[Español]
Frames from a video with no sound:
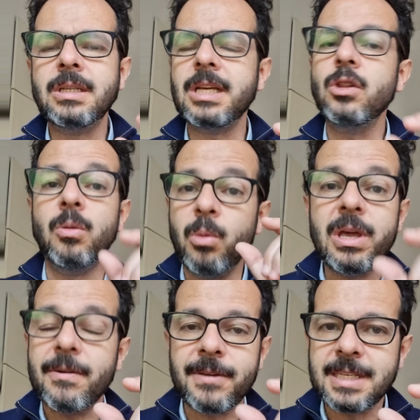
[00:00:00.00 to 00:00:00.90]
siendo
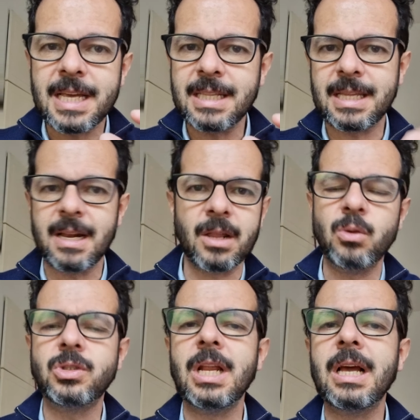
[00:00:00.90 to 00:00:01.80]
muy eficientes en
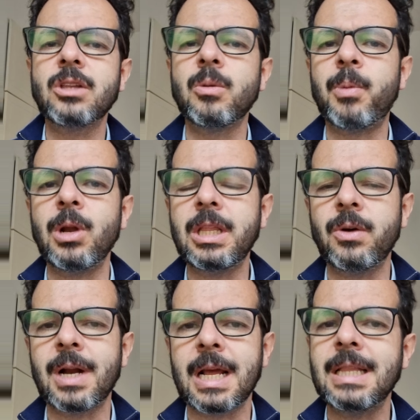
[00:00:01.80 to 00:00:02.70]
reducir el gasto
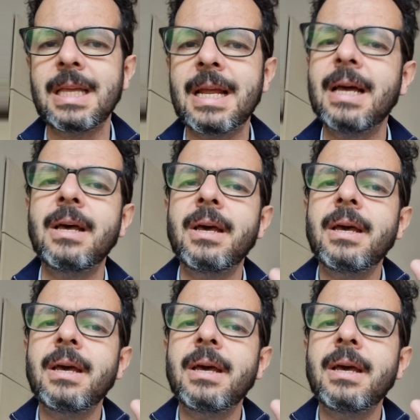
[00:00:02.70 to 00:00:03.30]
político en Argentina,